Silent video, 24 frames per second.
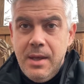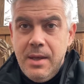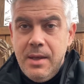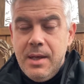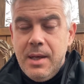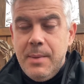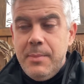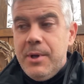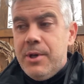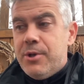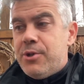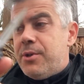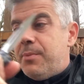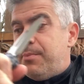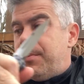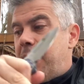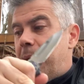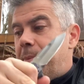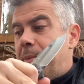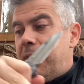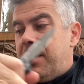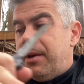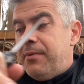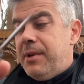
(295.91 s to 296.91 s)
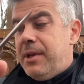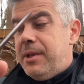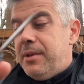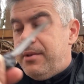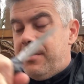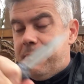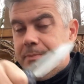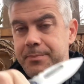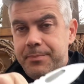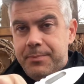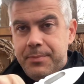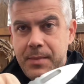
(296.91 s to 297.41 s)
Habe ich schon ein paar Mal erwähnt
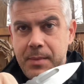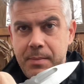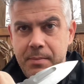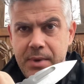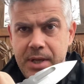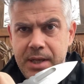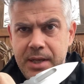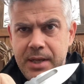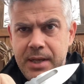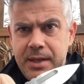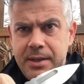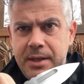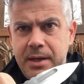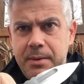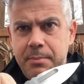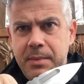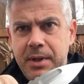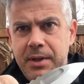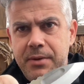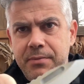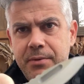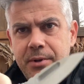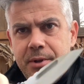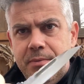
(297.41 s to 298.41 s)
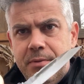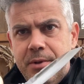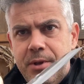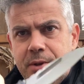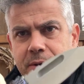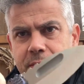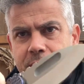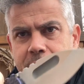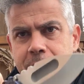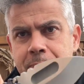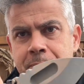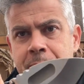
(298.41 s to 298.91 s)
bei den anderen Medford
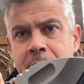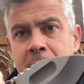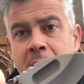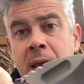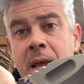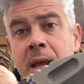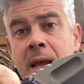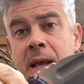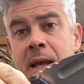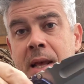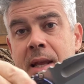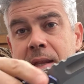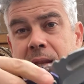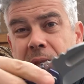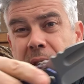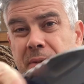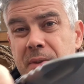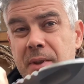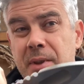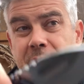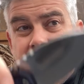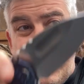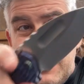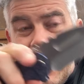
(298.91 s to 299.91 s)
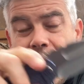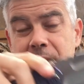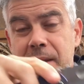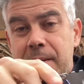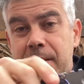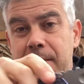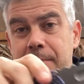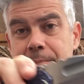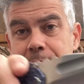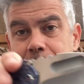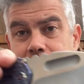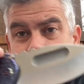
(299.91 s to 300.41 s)
Videos, dass das kein
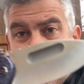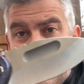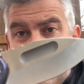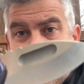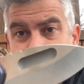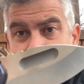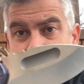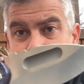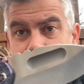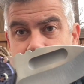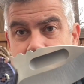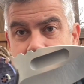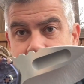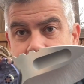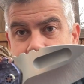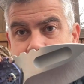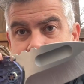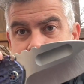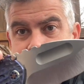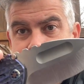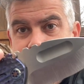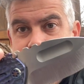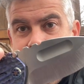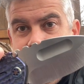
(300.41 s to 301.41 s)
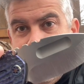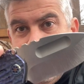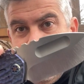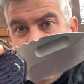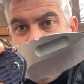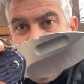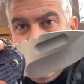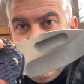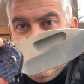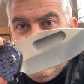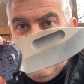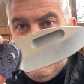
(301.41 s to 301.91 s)
China
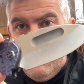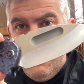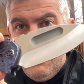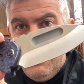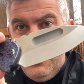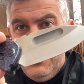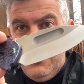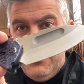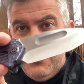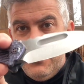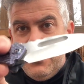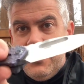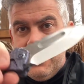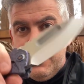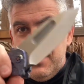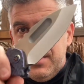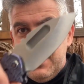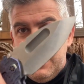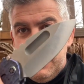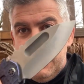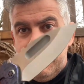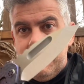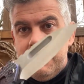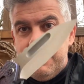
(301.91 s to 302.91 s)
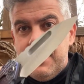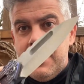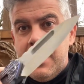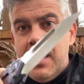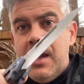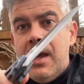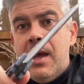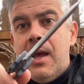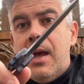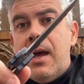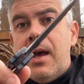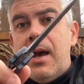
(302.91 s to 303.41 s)
T2 ist, sondern ein
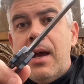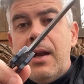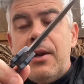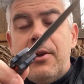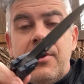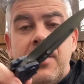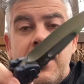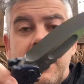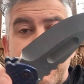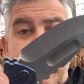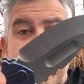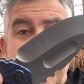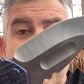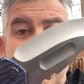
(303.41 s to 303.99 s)
eigentlich relativ